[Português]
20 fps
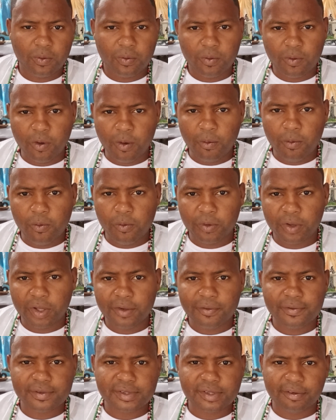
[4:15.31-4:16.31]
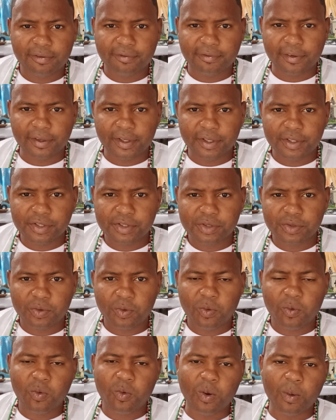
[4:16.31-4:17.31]
com o que você fez
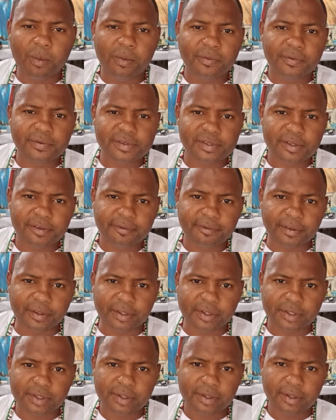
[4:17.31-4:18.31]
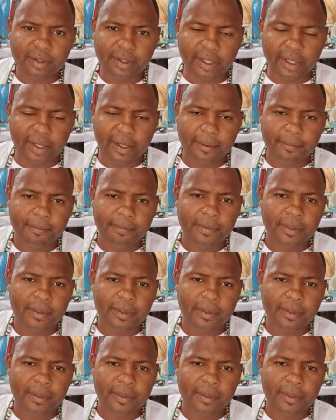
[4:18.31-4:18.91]
ou como você fez, tá?